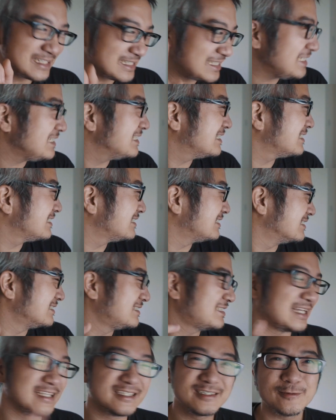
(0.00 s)
第二
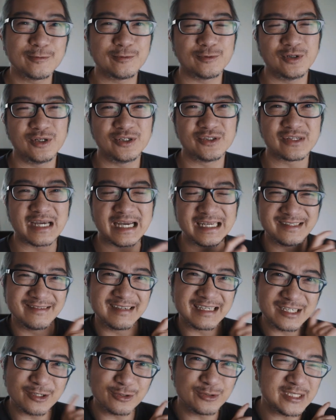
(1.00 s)
才是福伦达，因
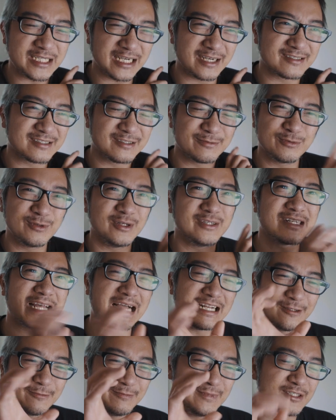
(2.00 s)
为够小，福伦
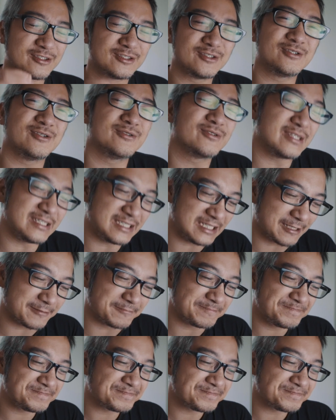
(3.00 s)
达就没有自动对焦。